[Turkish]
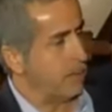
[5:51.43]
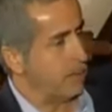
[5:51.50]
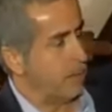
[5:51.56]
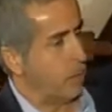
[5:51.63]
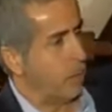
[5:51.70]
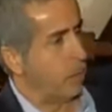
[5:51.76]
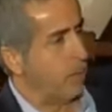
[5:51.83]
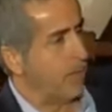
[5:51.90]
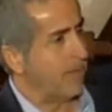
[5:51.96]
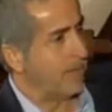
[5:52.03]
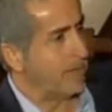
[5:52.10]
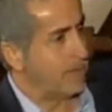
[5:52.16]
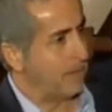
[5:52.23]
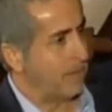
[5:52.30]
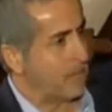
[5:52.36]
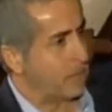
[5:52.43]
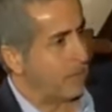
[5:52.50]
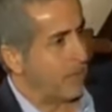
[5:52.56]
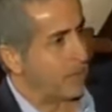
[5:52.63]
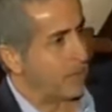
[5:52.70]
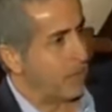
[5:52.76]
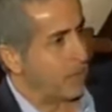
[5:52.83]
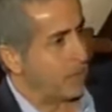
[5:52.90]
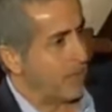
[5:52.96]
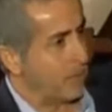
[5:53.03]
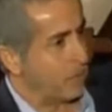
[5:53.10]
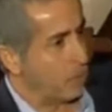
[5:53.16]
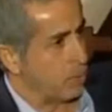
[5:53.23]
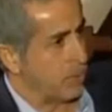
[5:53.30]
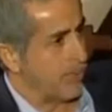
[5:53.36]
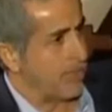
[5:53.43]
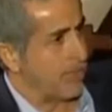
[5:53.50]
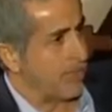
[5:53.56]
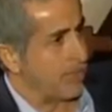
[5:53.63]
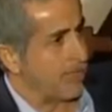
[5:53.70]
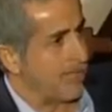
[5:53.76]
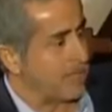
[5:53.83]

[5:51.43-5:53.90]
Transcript: Moğollarla savaş başlayınca Türklere